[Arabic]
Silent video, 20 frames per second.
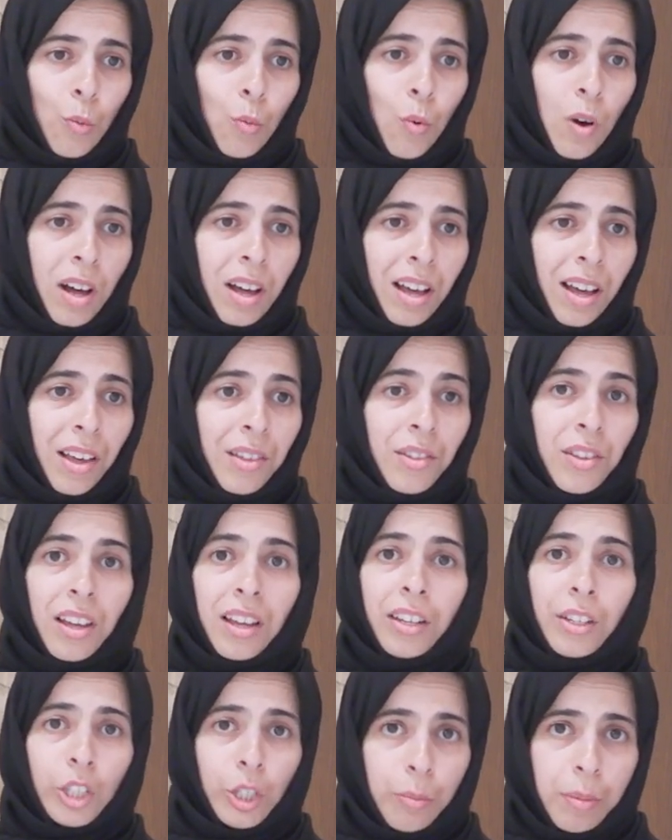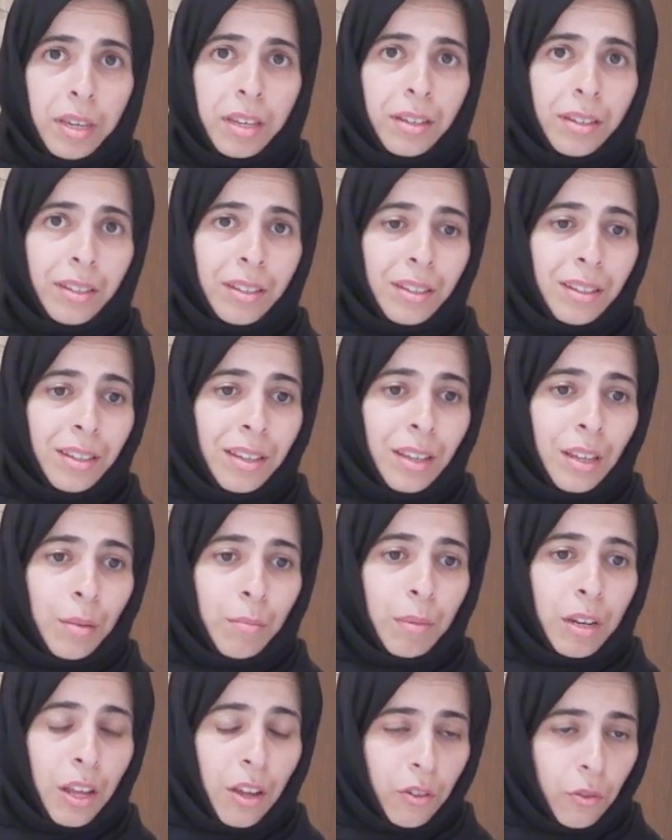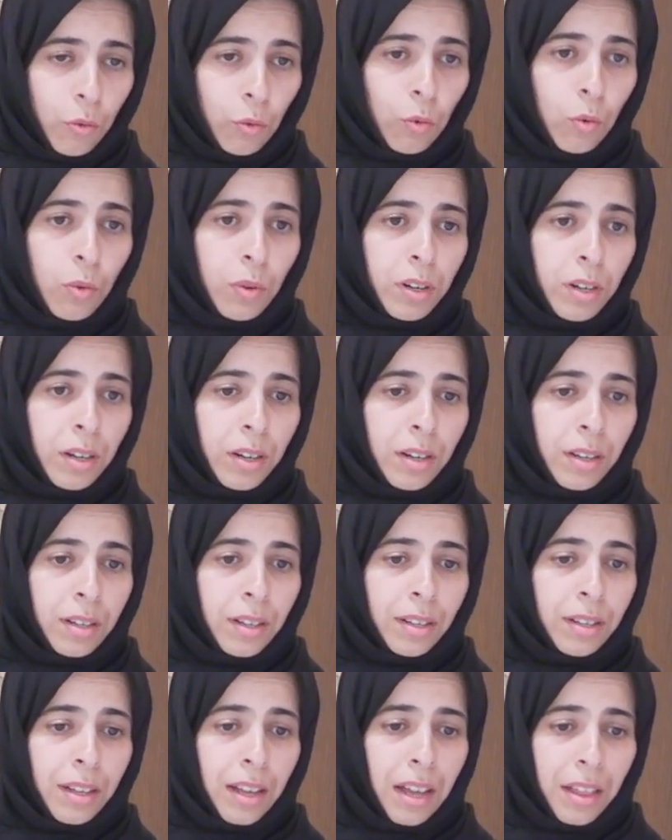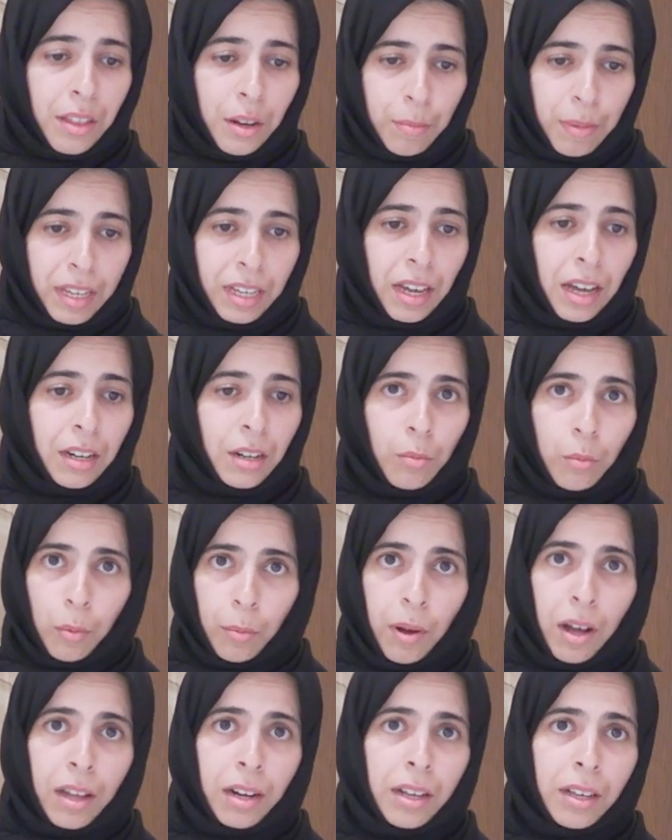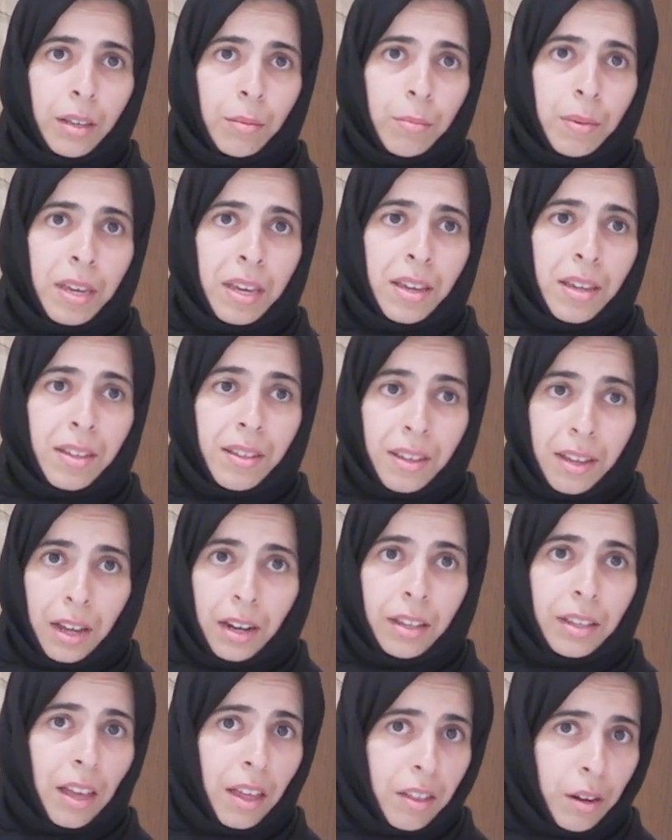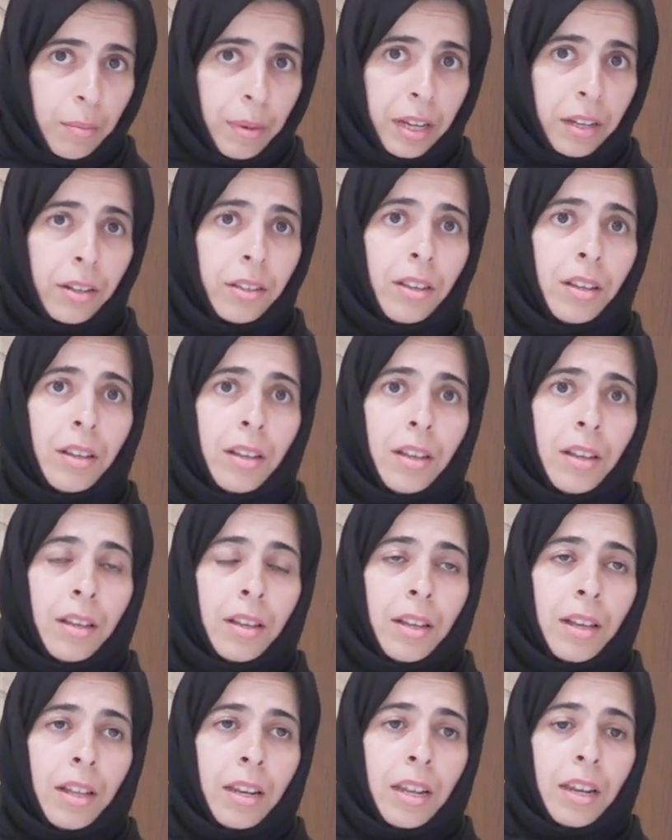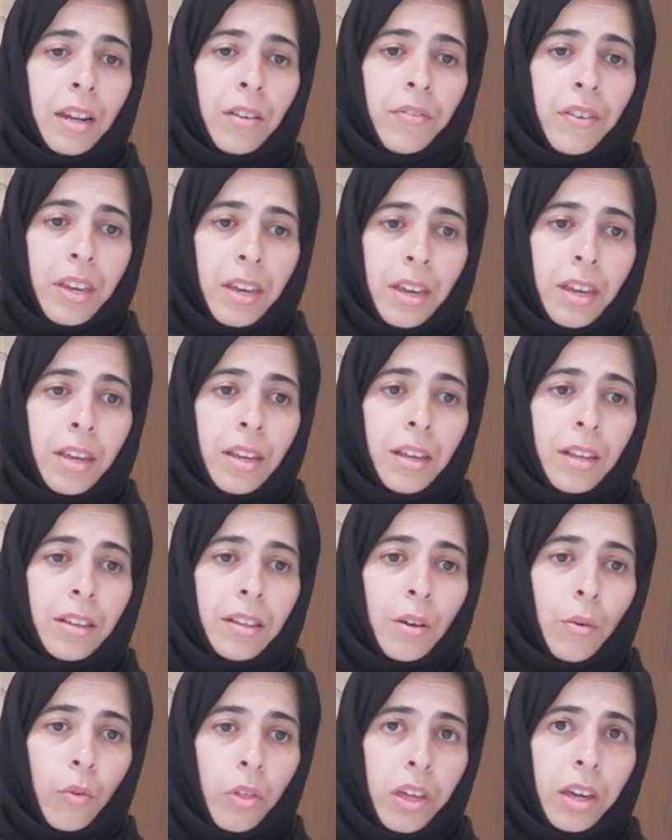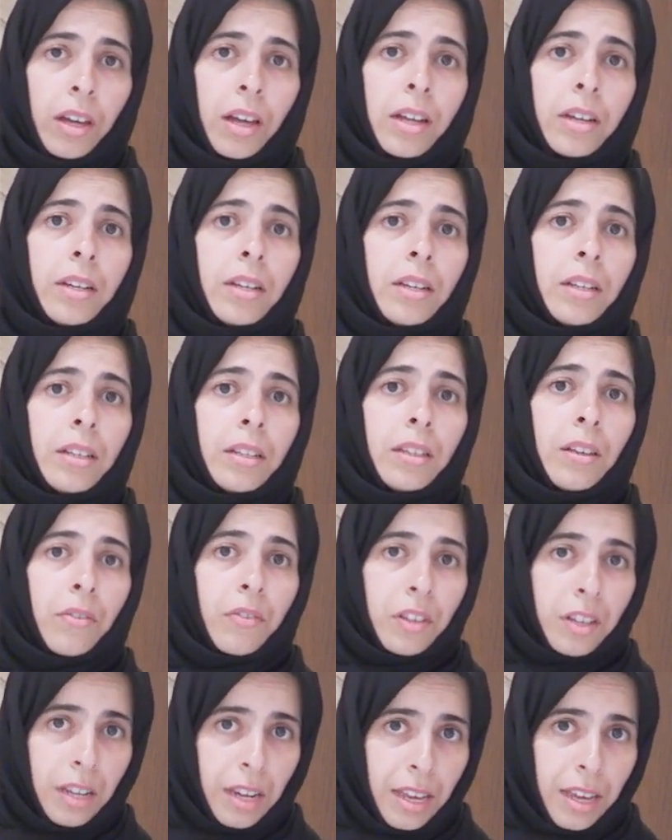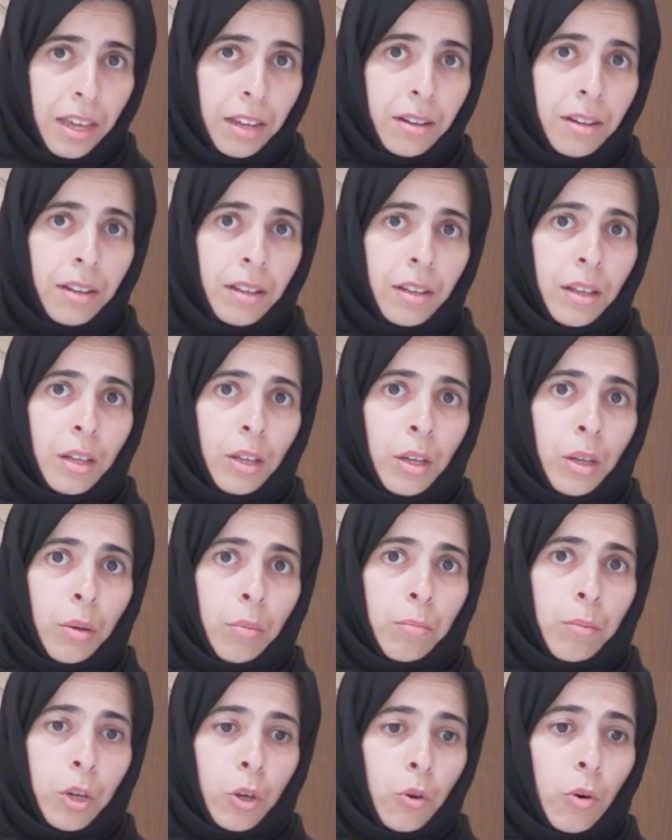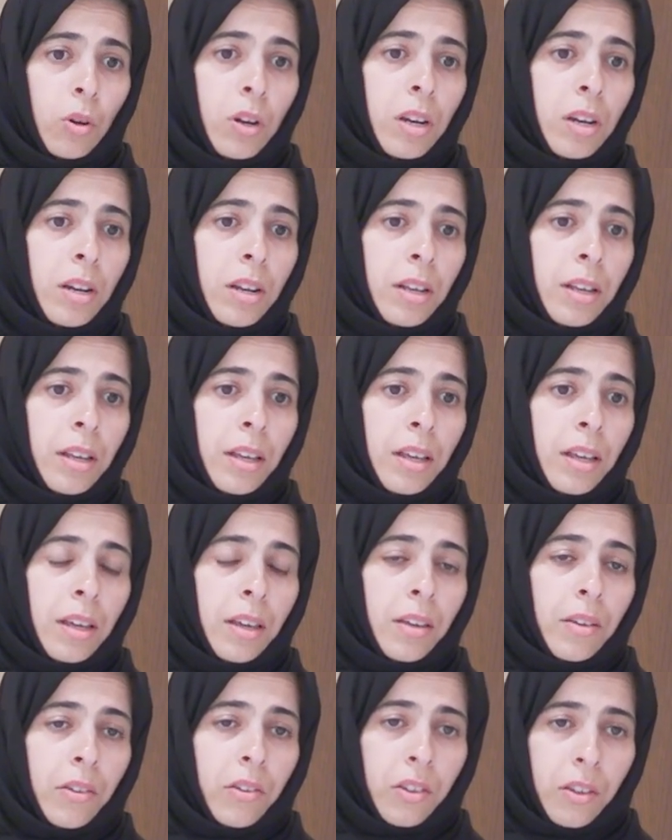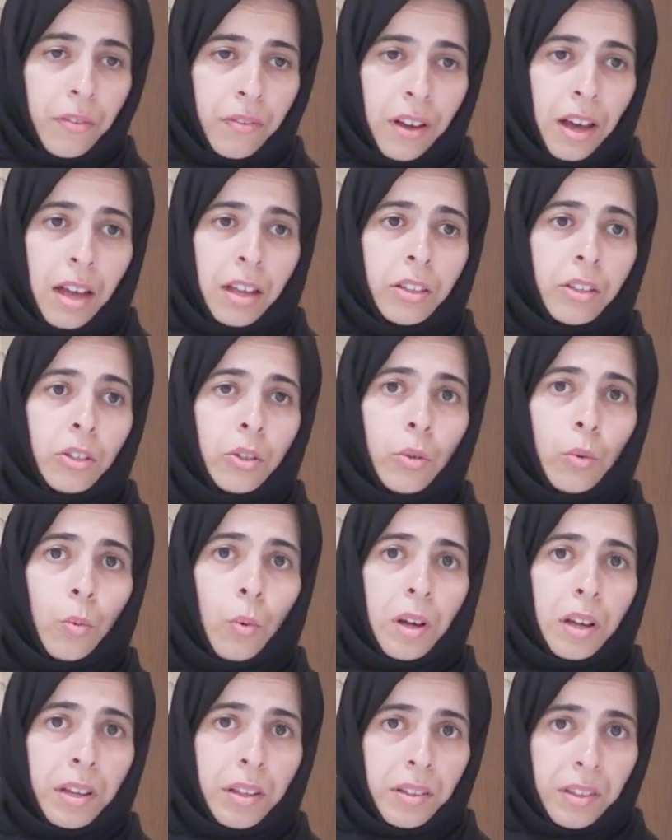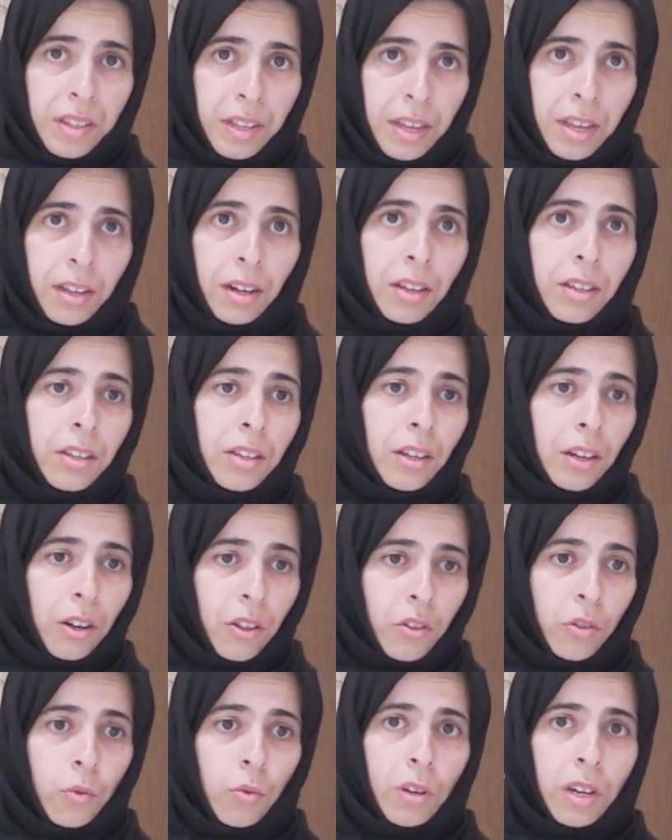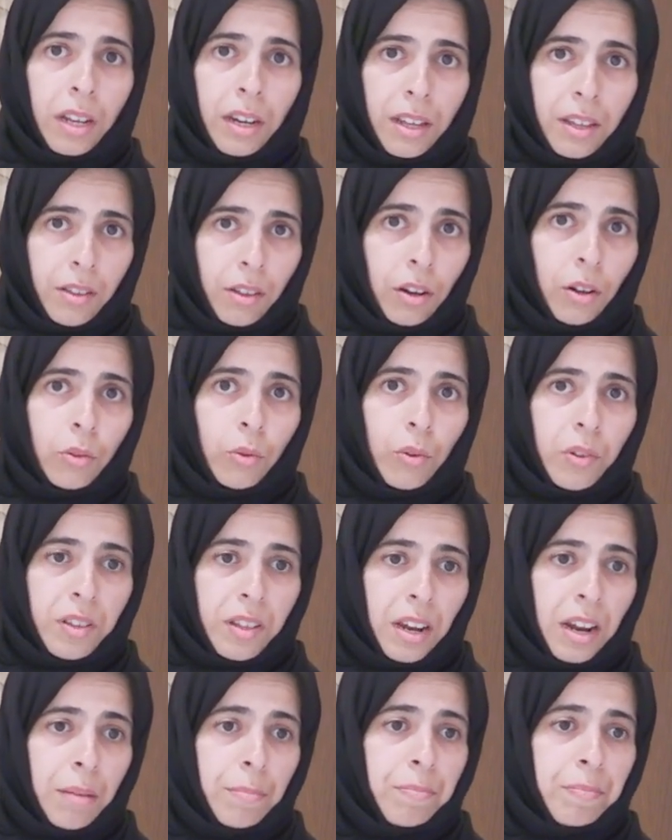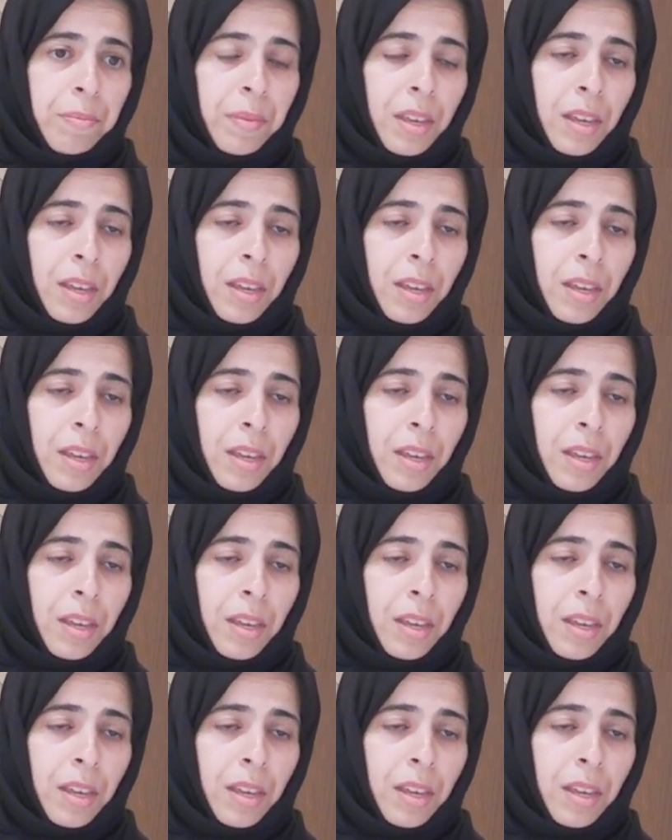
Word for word: وأنصح الجميع من يزورون هذا المكان المبارك بزيارة هذا المعرض لأن فيه توثيقا تفصيليا بكل صفات وسيرة الرسول عليه الصلاة والسلام